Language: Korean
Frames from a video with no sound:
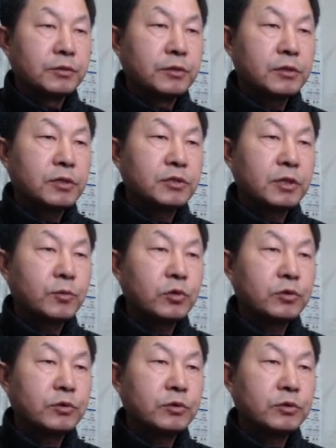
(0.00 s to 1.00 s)
일단
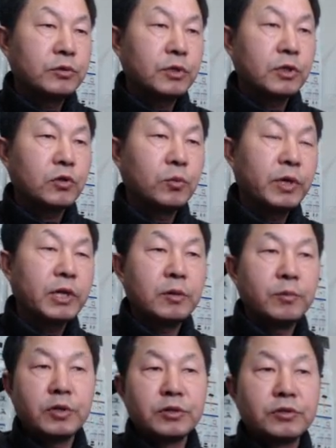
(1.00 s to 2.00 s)
제목은 이것만
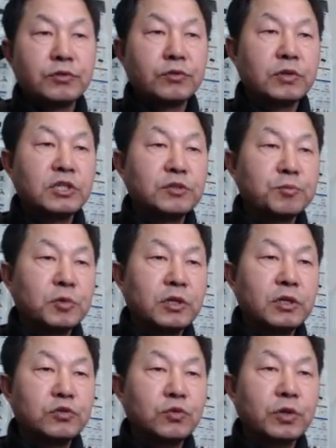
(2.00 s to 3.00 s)
알면은 누구나
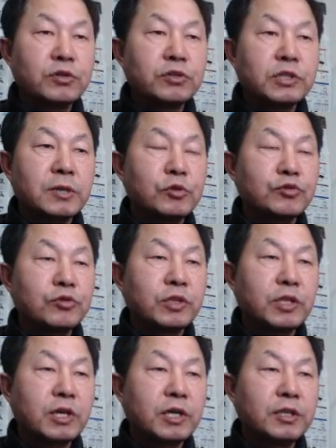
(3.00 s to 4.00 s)
쉽게 조개를 잡을 수
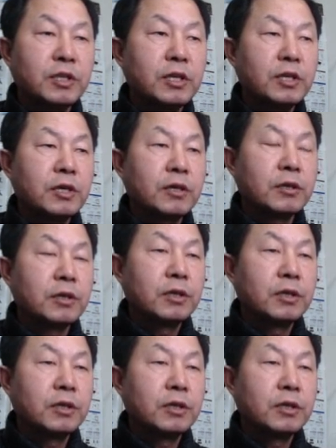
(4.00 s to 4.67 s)
있다인데